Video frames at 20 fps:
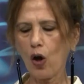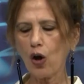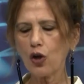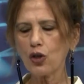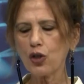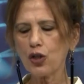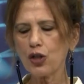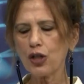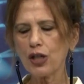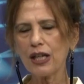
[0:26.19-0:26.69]

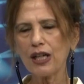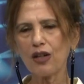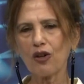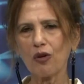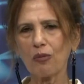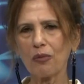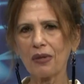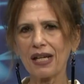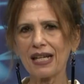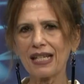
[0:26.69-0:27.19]
Oggi
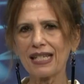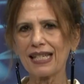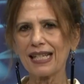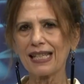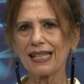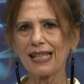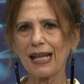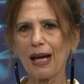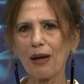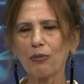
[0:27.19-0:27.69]
come
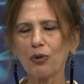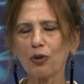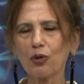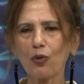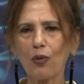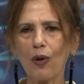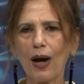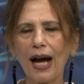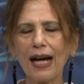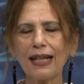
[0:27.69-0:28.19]
siete
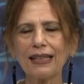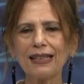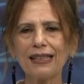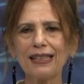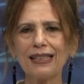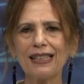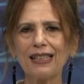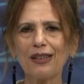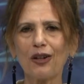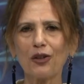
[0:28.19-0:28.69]

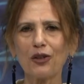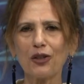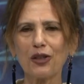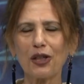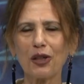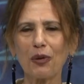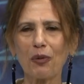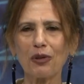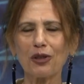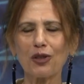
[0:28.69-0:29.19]
abituati
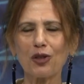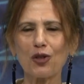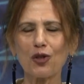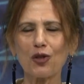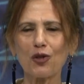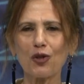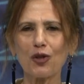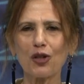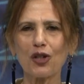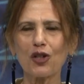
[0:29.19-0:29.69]
ogni
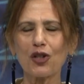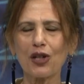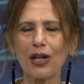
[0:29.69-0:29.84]
15 giorni